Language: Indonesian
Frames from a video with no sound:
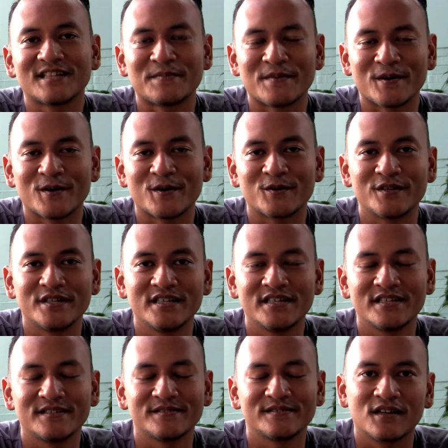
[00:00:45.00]
Nama gue Rudy,
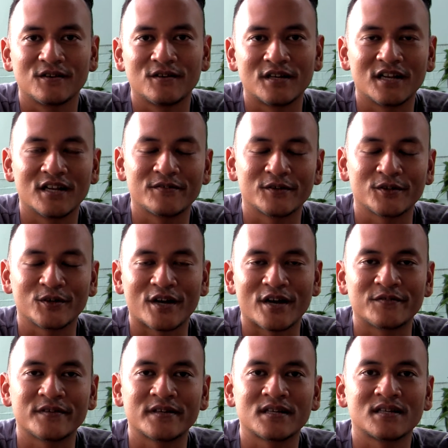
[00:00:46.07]
gue adalah
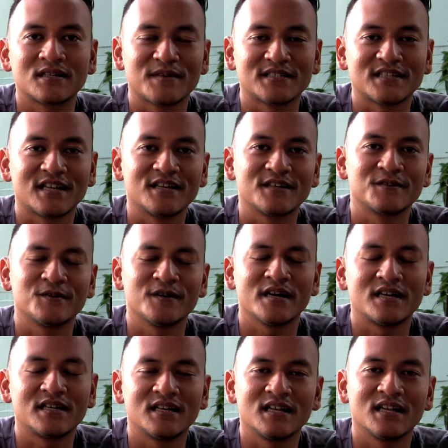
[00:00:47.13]
fotografer. Masalah gue
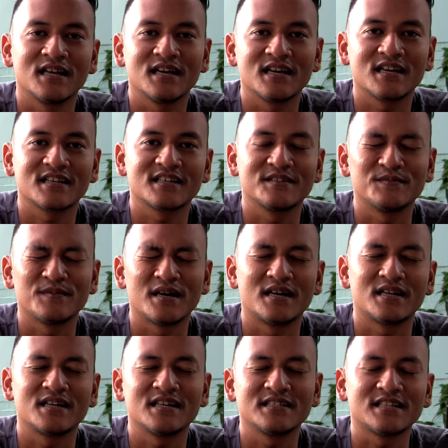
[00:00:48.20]
adalah
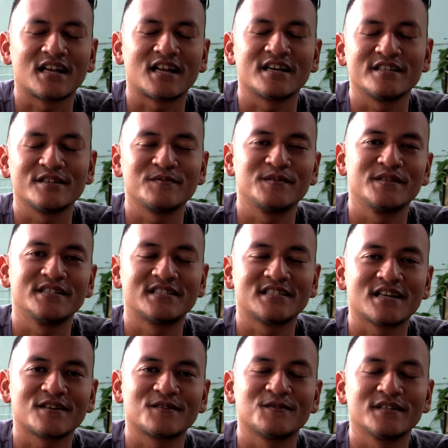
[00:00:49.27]
gimana caranya
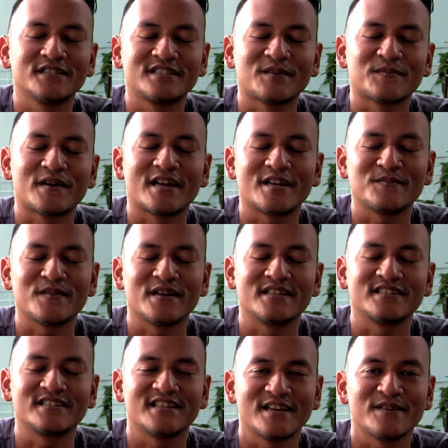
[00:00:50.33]
bisa gue tiap hari
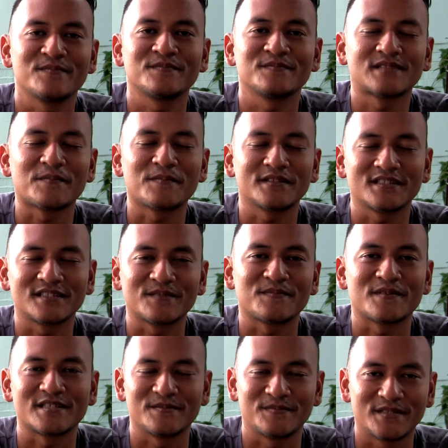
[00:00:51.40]
main game, tapi tetap
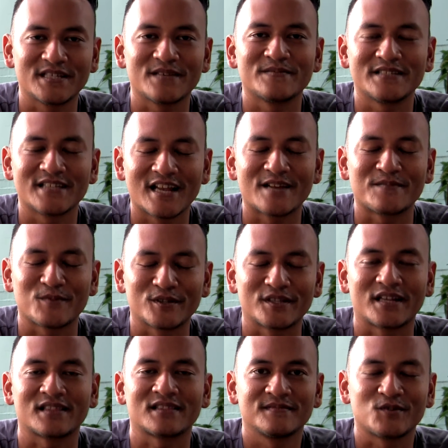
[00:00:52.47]
masih bisa jalan
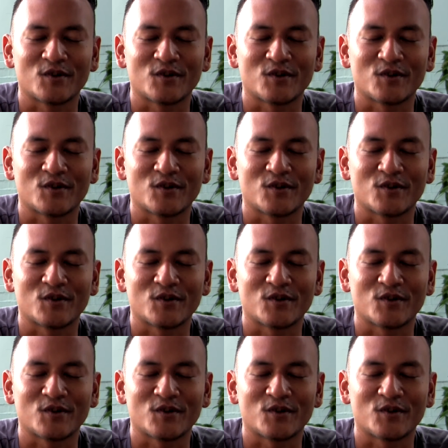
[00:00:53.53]
motret.